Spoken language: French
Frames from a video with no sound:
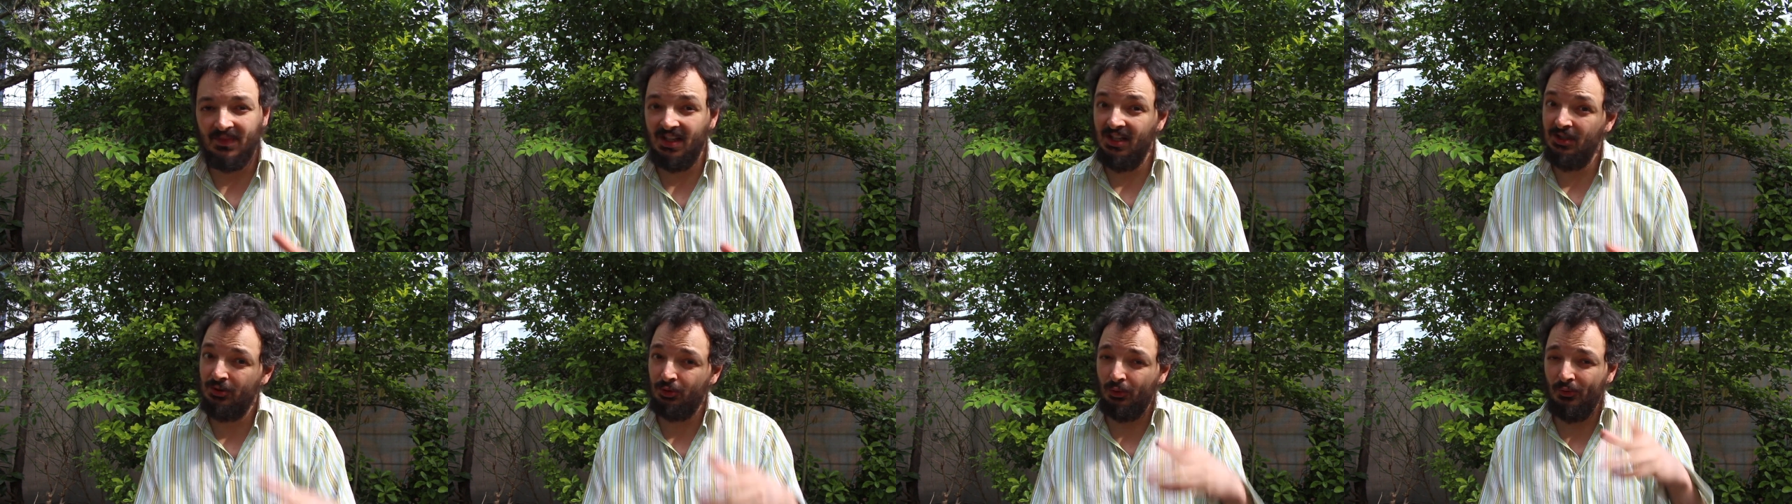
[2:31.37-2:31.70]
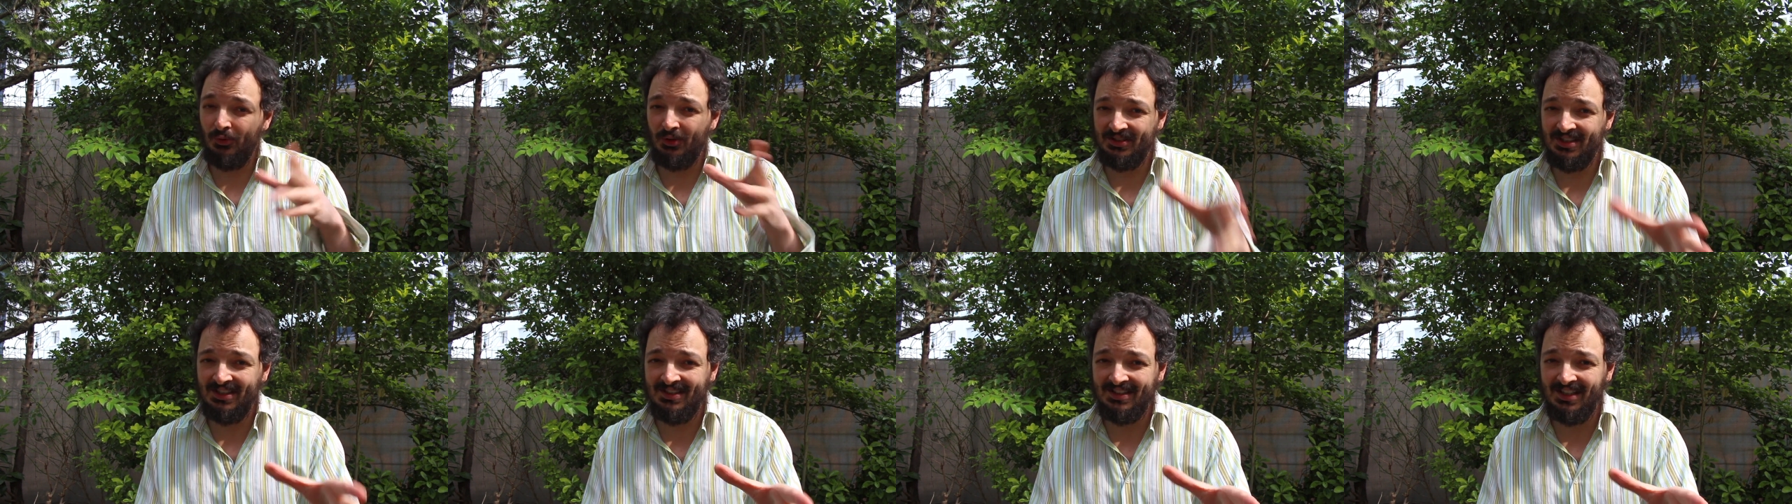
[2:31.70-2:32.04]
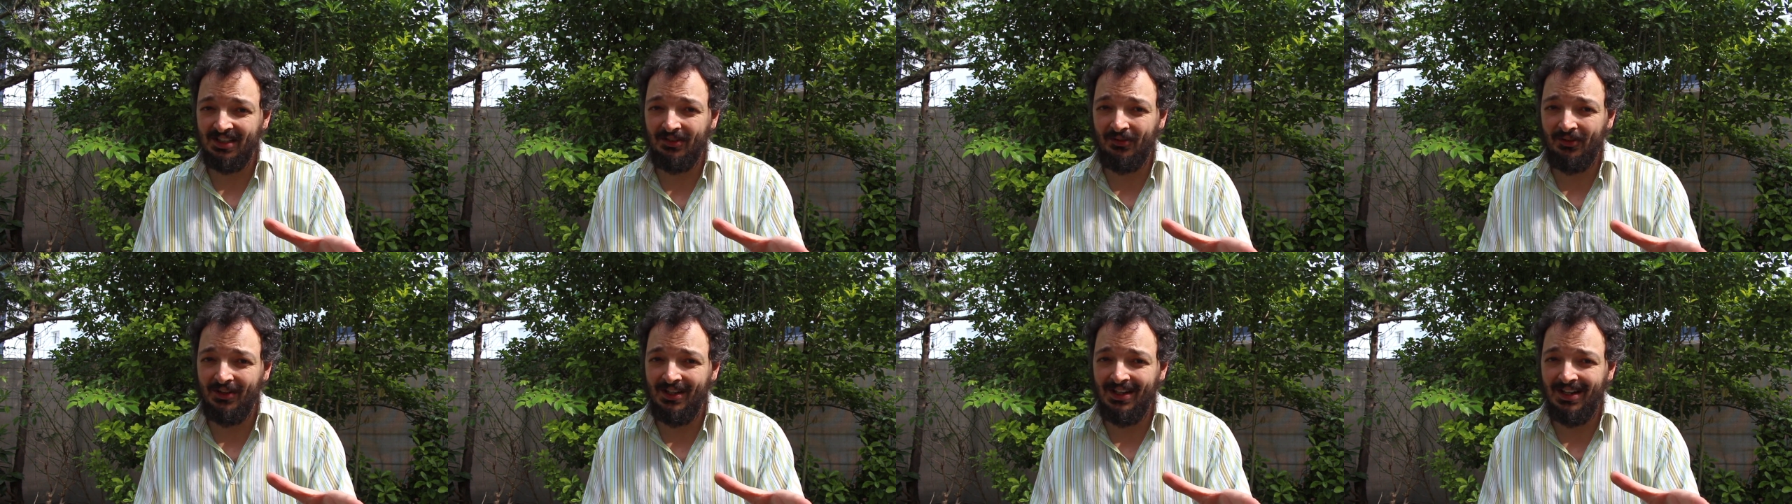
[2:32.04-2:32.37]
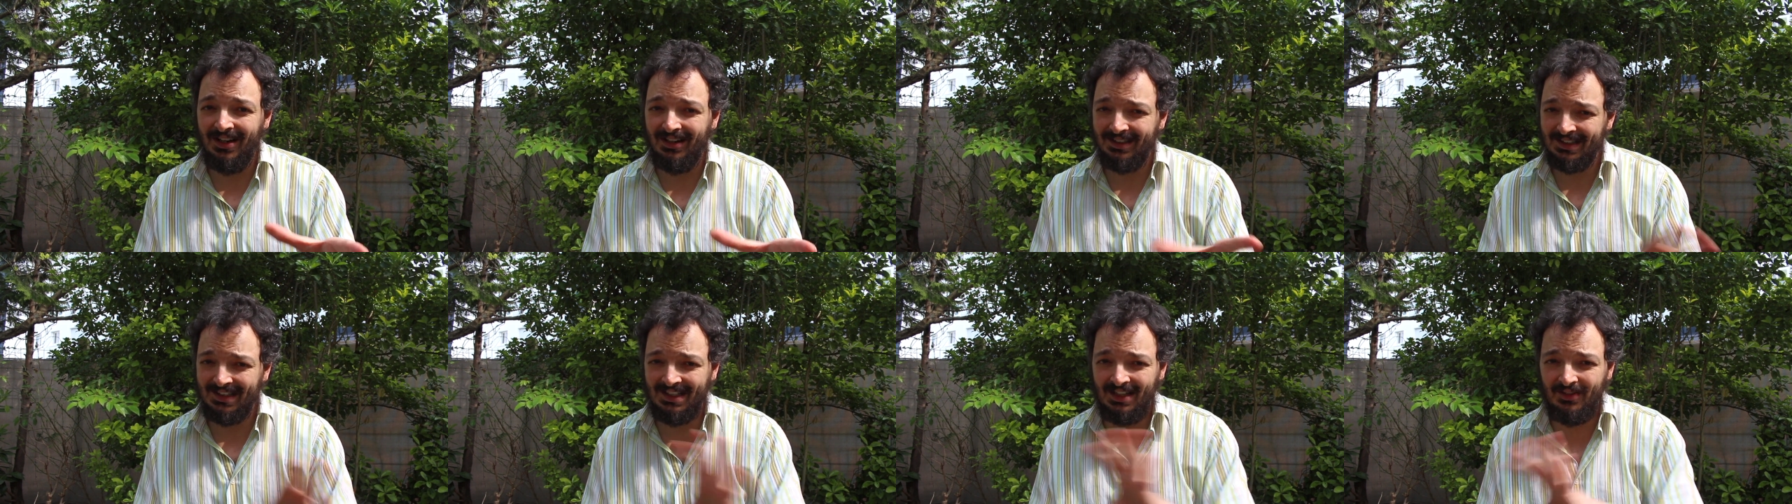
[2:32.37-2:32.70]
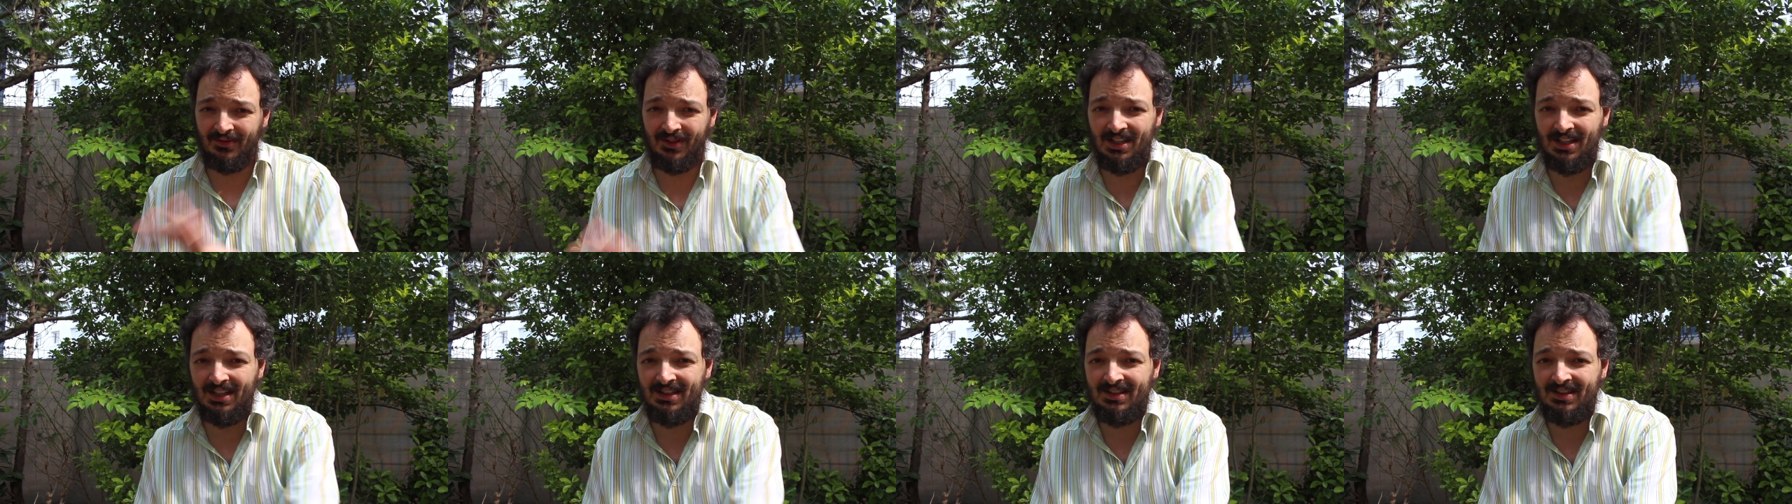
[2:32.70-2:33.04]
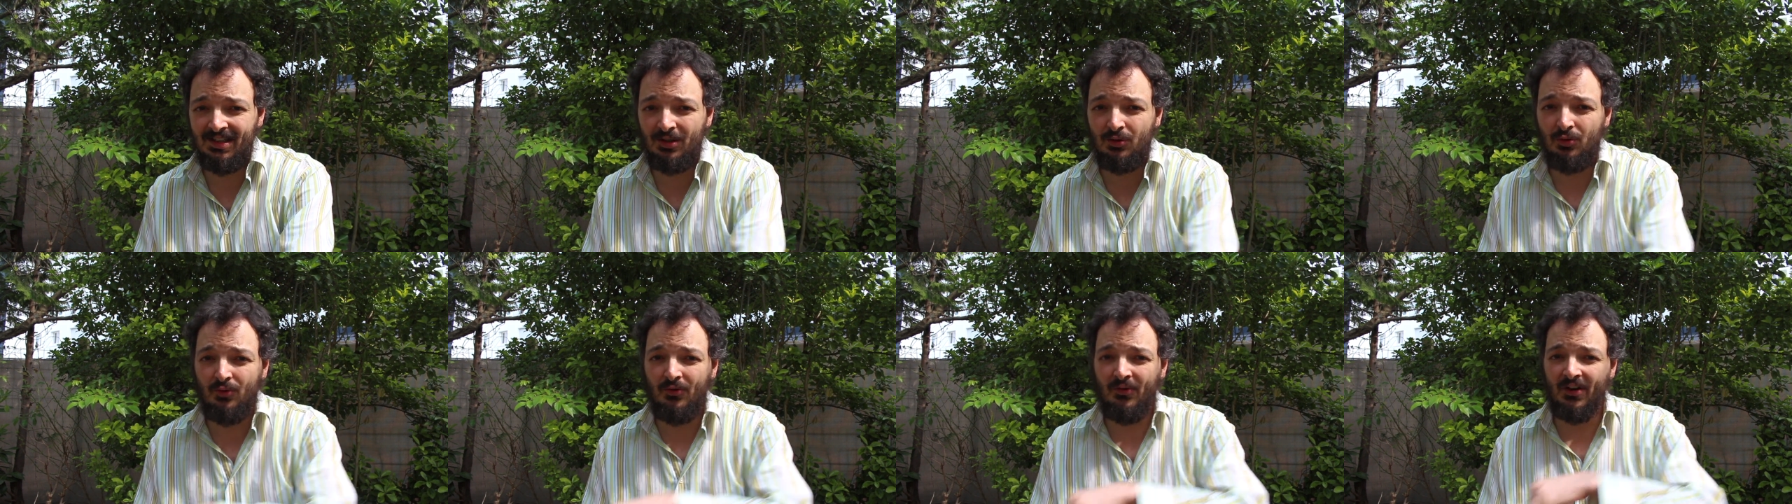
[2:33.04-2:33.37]
Il se trouve que c'est cette fille-là qui avait
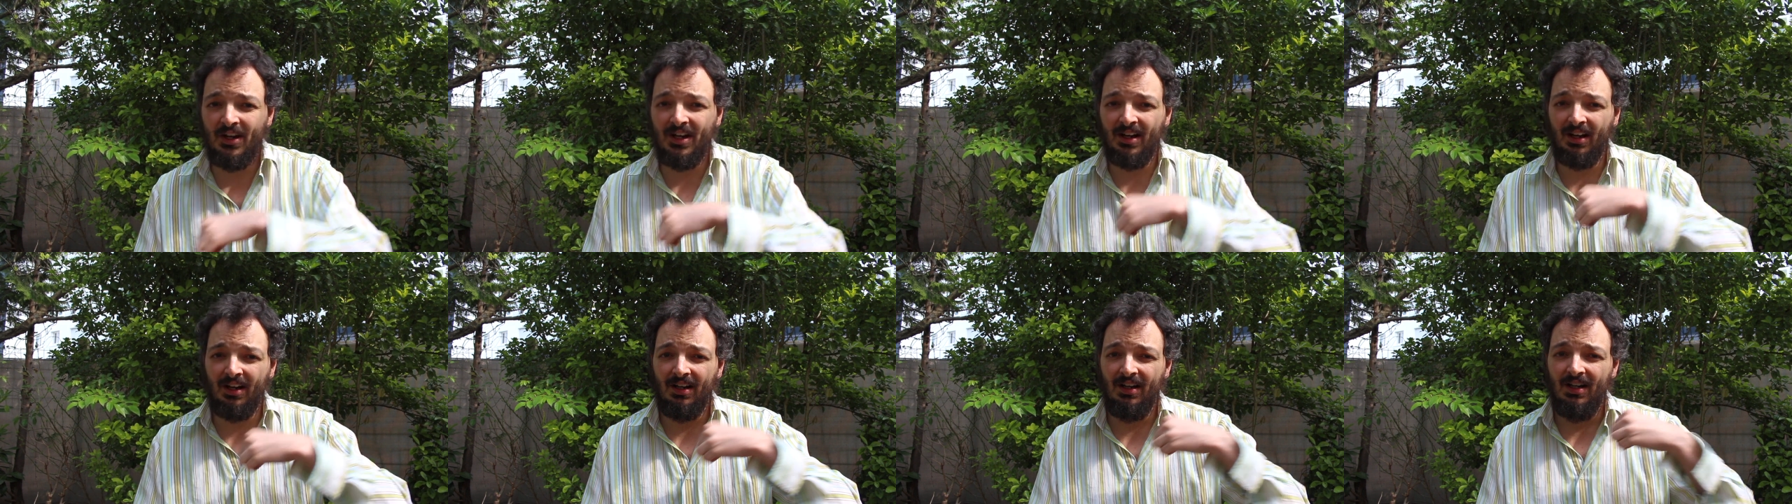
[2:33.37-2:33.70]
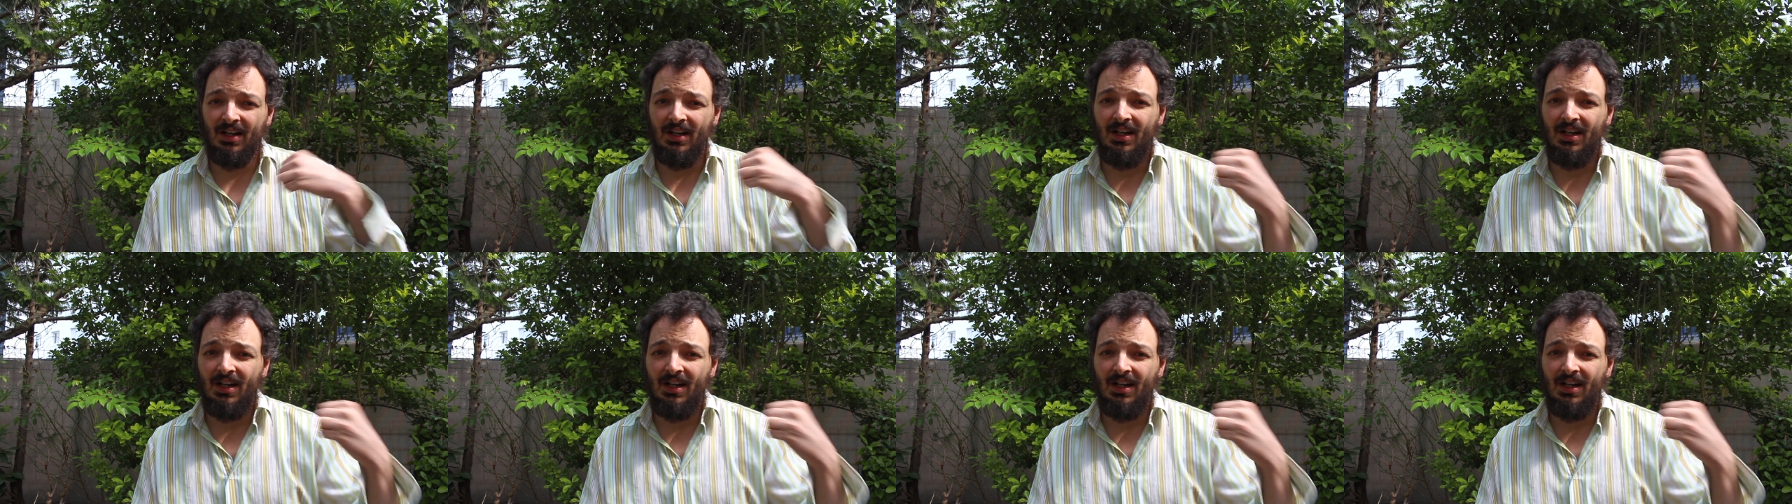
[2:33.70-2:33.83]
découvert